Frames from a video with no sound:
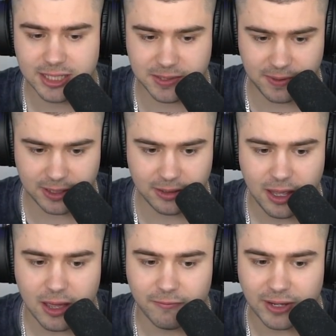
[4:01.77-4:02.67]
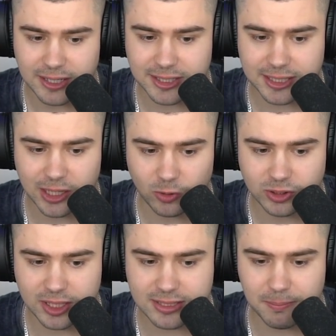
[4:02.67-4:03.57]
Deswegen werde ich genau
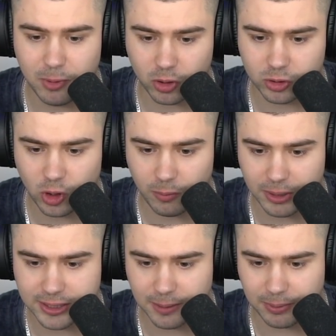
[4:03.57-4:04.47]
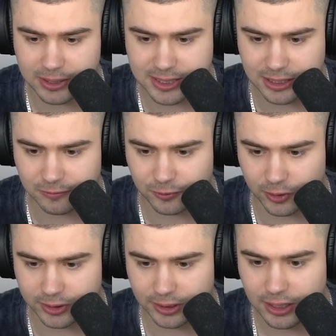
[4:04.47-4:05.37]
diesen Block nochmal hier platzieren,
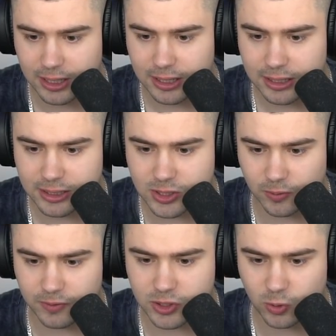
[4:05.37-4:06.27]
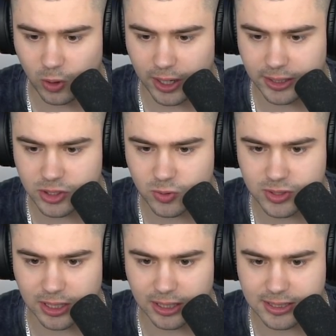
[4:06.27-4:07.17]
Freunde. Ist sowieso eines
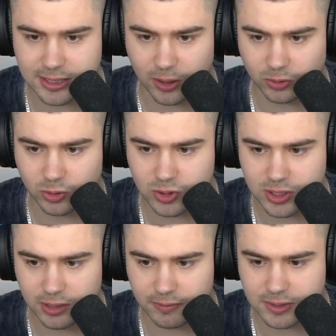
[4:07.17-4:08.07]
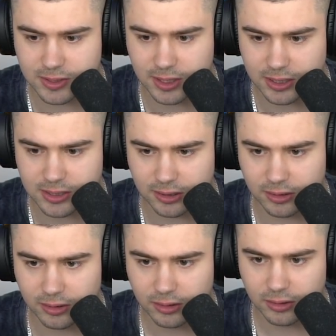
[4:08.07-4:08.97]
unserer letzten Autos hier. Was ist das
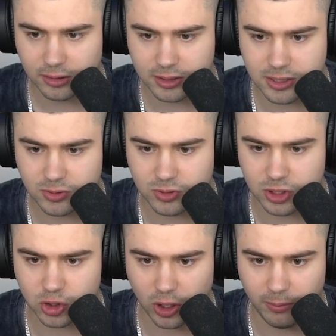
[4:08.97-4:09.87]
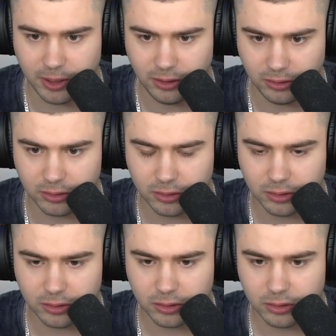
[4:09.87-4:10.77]
denn? Ist es unser Starball?
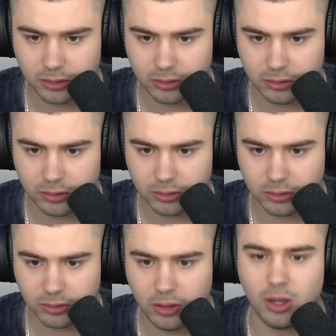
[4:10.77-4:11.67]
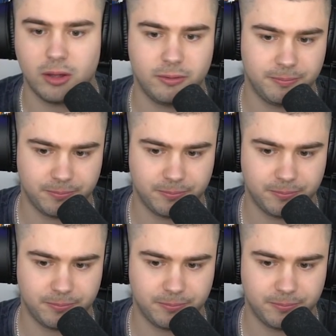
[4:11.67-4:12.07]
Ah,